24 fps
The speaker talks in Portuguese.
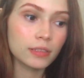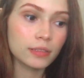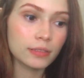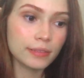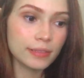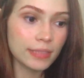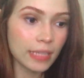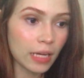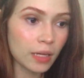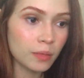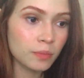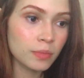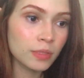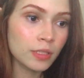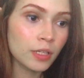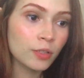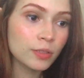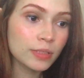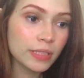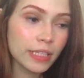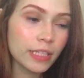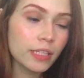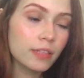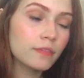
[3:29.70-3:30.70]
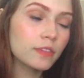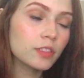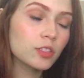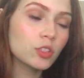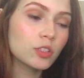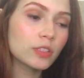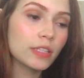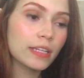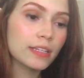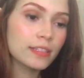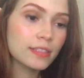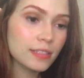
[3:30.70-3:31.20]
sabe? Eu sei que
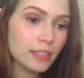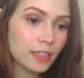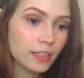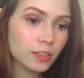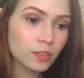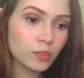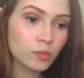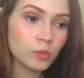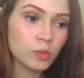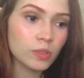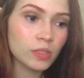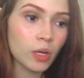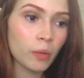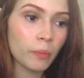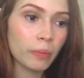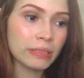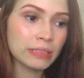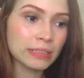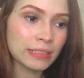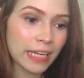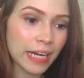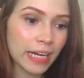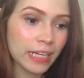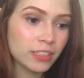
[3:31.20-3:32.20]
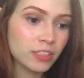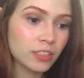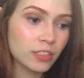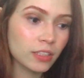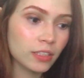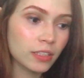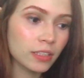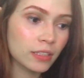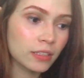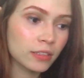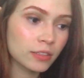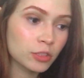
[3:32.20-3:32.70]
23 anos é uma idade em
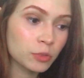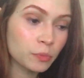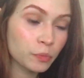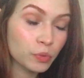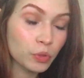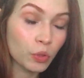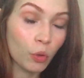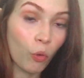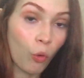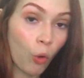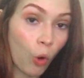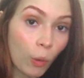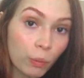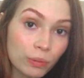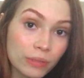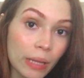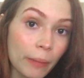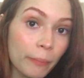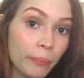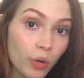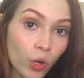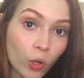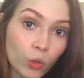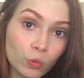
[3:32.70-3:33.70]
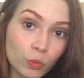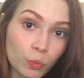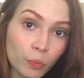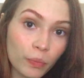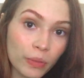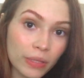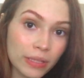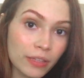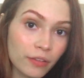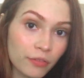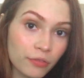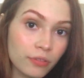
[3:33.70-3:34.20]
que, tipo, teu corpo tá pronto
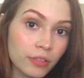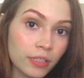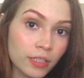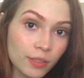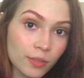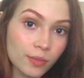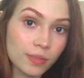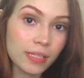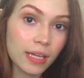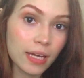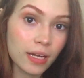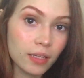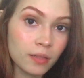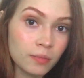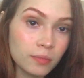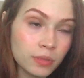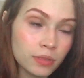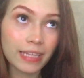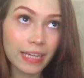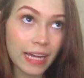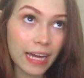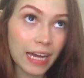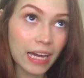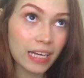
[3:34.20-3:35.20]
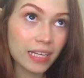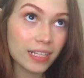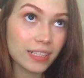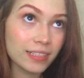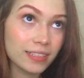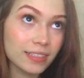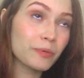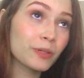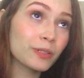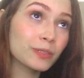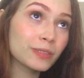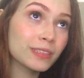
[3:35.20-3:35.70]
para ter filho, sabe?
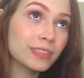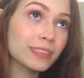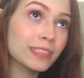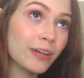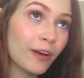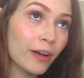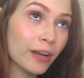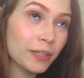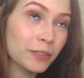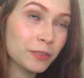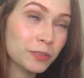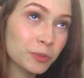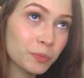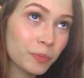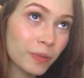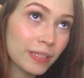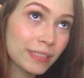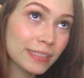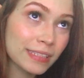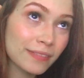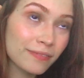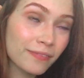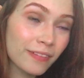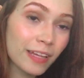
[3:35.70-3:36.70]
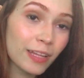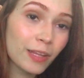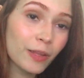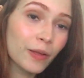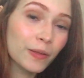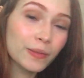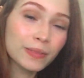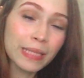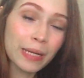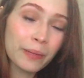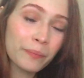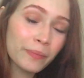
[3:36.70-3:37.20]
Cara, quando você olha no espelho, você fala,
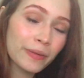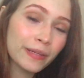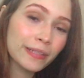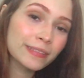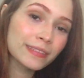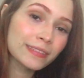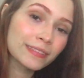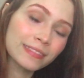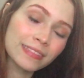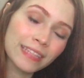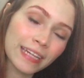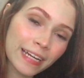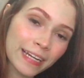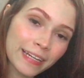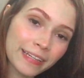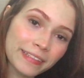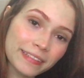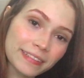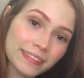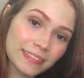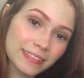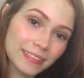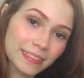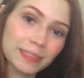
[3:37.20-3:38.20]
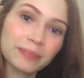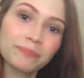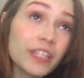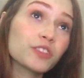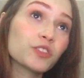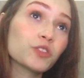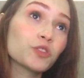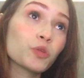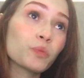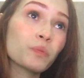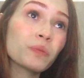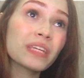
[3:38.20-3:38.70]
olha o tamanho da criança.
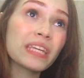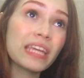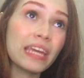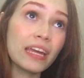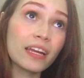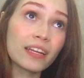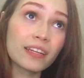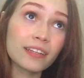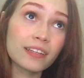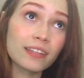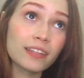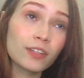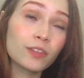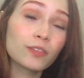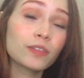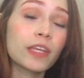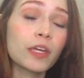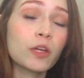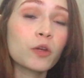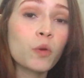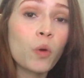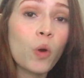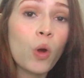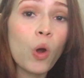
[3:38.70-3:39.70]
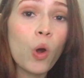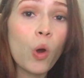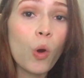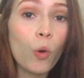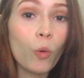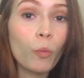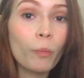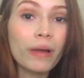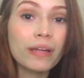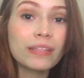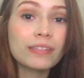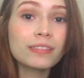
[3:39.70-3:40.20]
Gente, eu sou pequena. Eu tenho
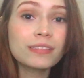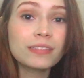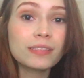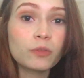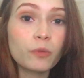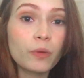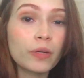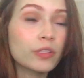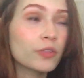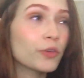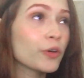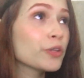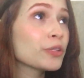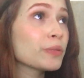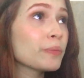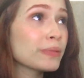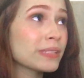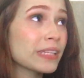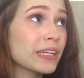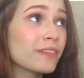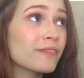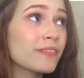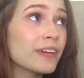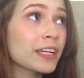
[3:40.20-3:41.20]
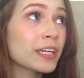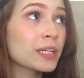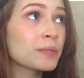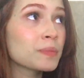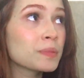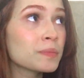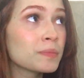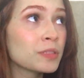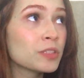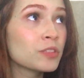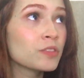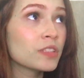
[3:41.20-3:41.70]
1,58m, apesar que o Wagner
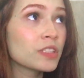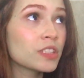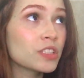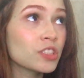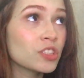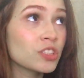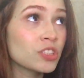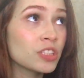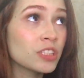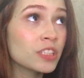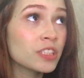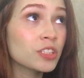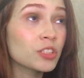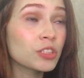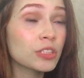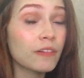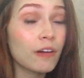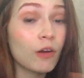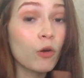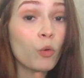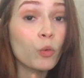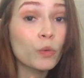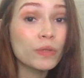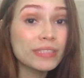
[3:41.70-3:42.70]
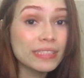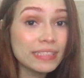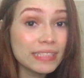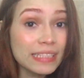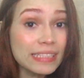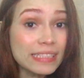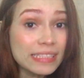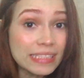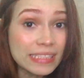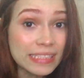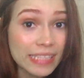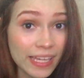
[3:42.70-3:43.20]
me mediu esses dias, eu tava com
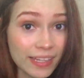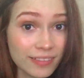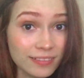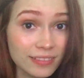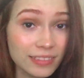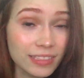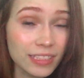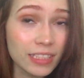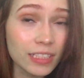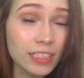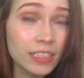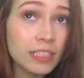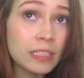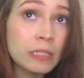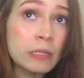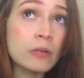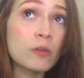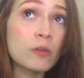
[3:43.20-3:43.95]
1,60m,